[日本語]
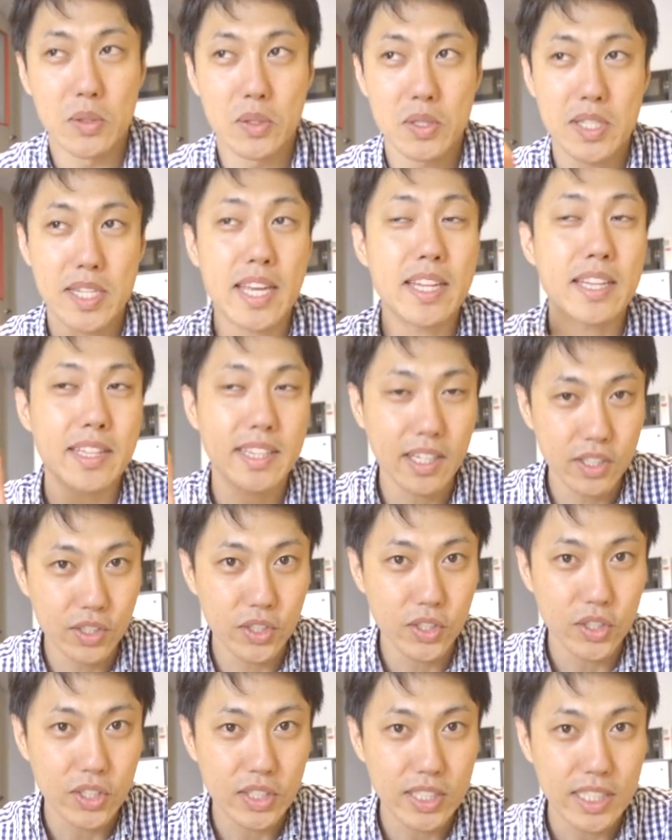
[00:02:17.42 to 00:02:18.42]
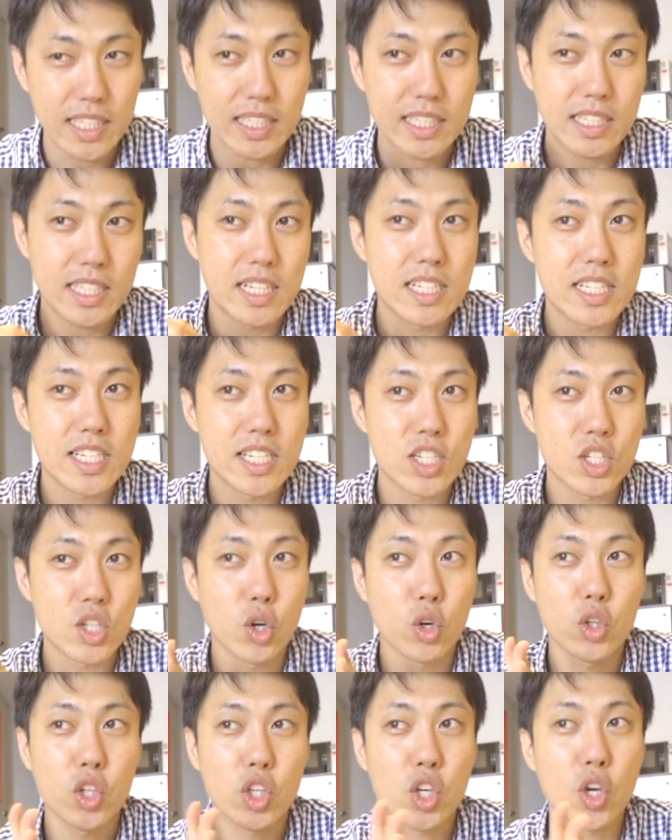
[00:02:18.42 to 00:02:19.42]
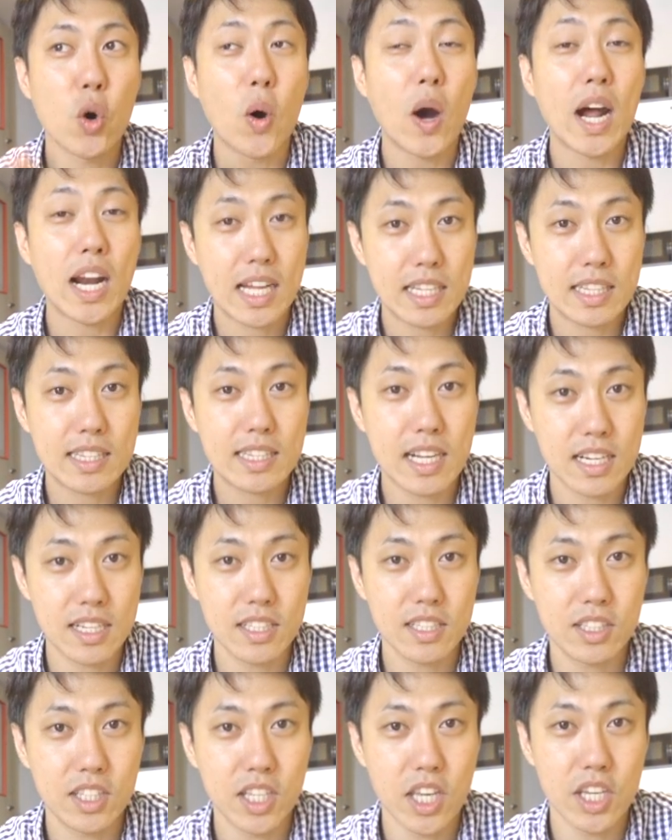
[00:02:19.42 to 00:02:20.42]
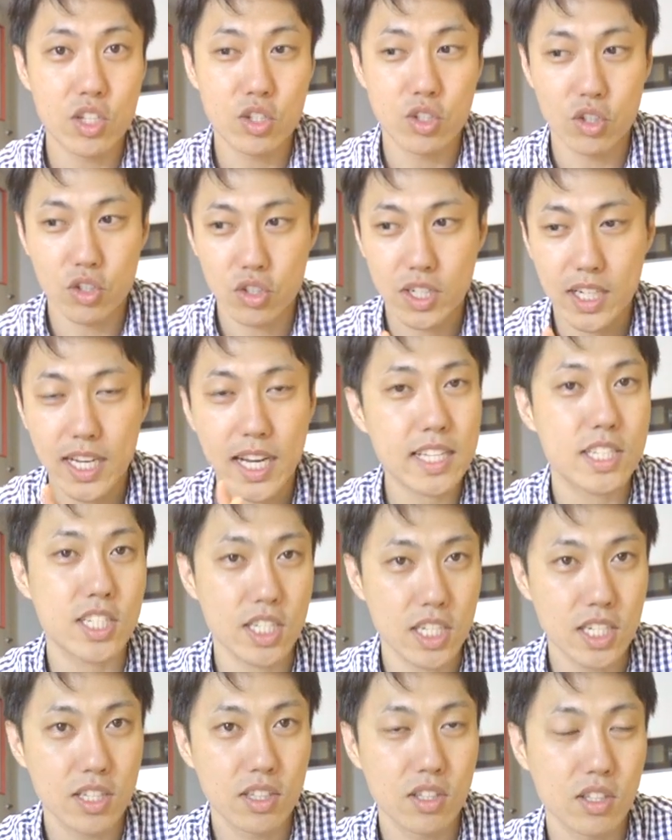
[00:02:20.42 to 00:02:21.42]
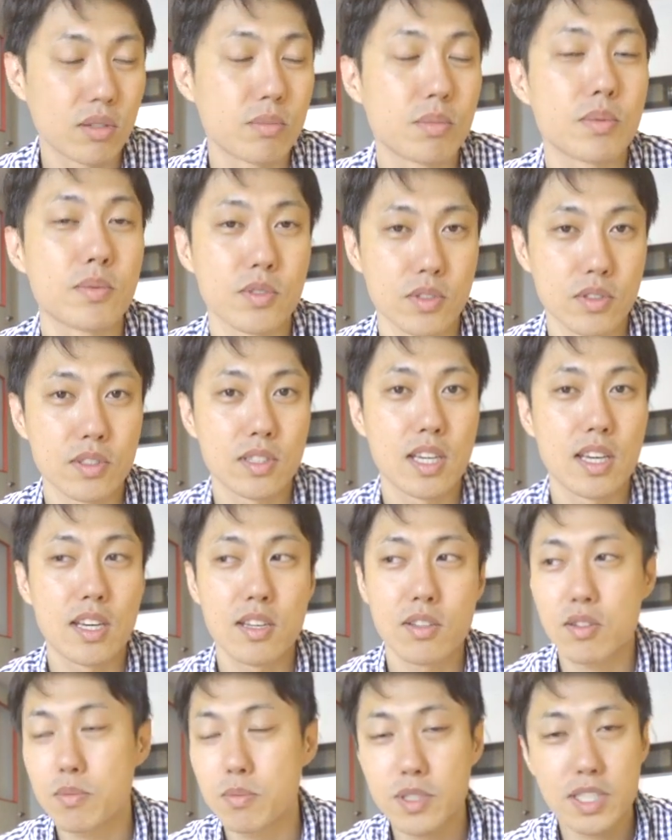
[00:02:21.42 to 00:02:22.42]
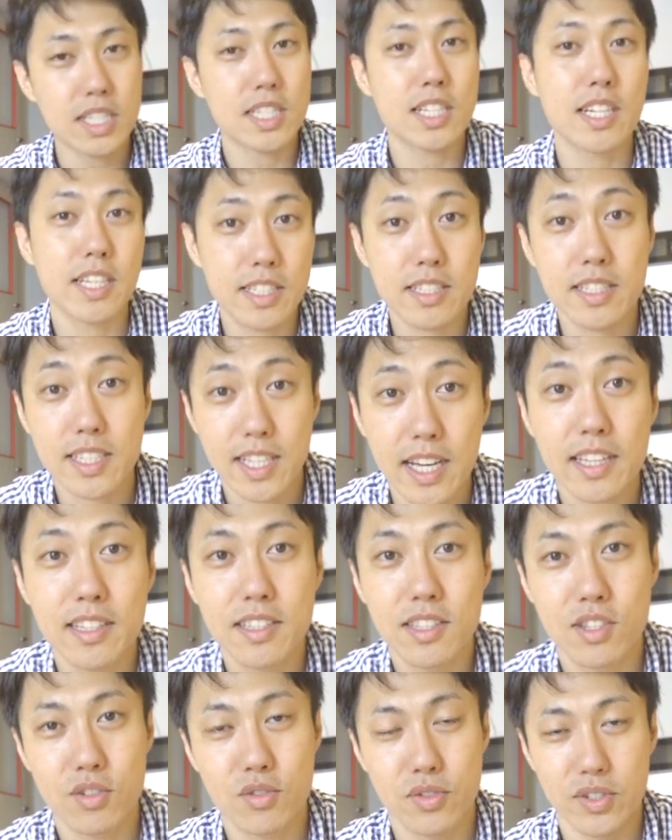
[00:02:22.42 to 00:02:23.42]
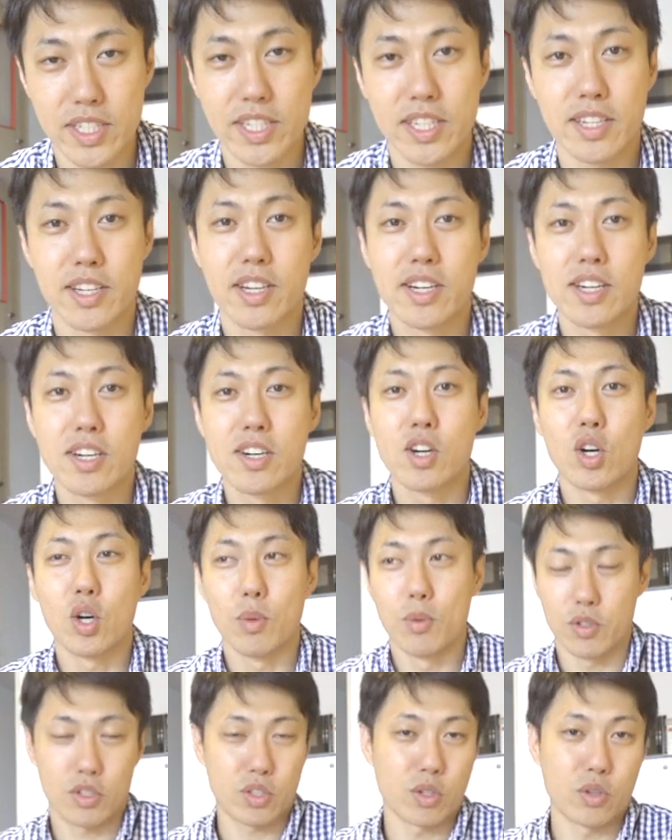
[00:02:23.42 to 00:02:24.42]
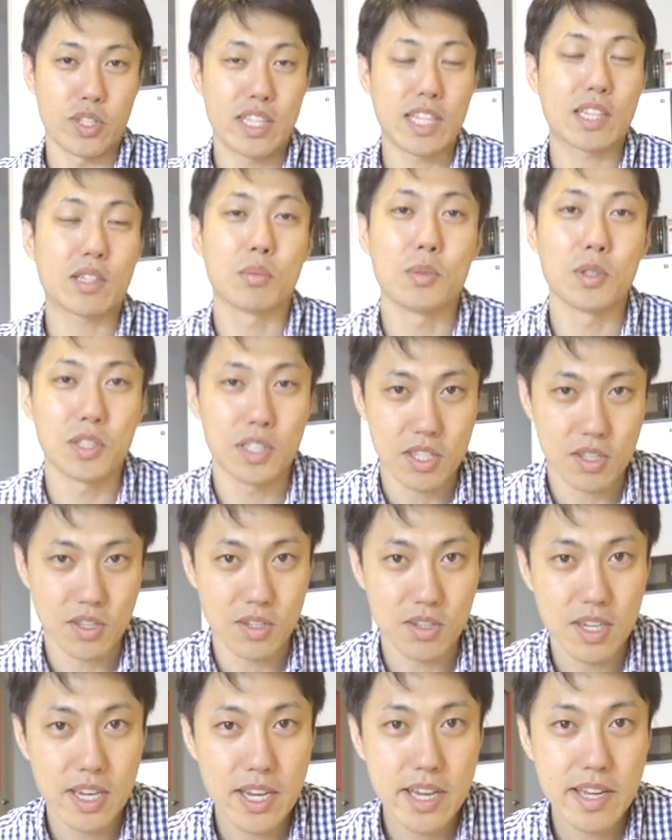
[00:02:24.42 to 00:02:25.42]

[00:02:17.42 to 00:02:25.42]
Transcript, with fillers: 洗濯だったり食器を洗ったりっていう家事の部分、それ無駄じゃないですかっていうふうに思う人いたと思うんです。